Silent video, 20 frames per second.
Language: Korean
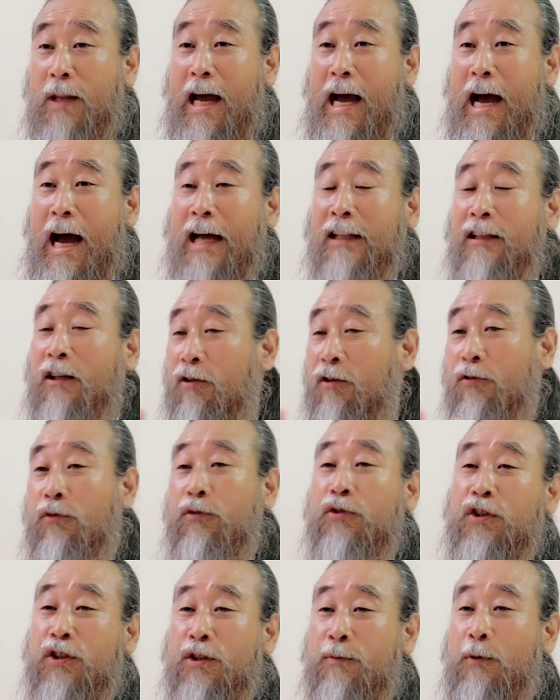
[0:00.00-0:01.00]
안
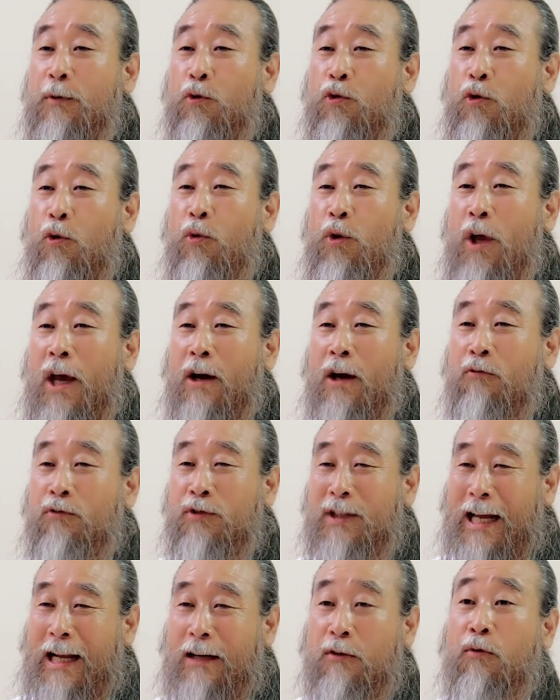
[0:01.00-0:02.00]
어려워졌으면 뭐 교회하고
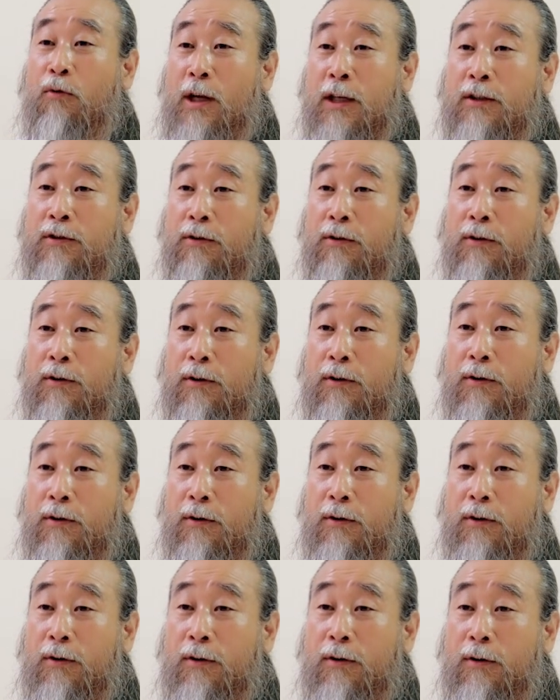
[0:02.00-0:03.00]
잘
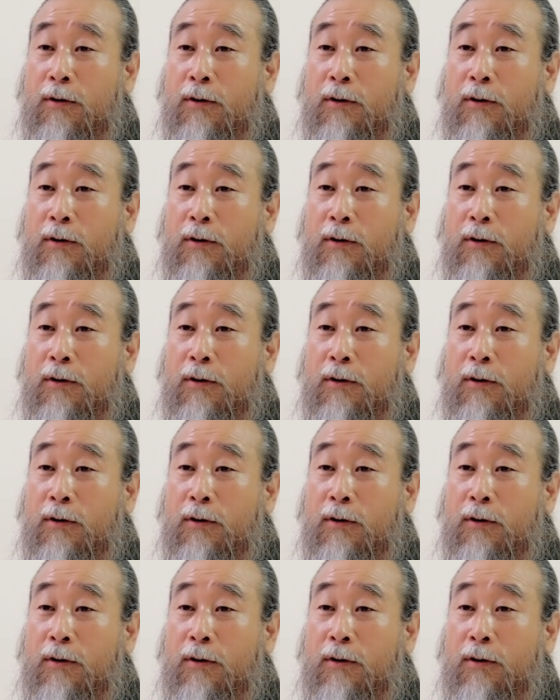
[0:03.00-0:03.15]
놀았죠.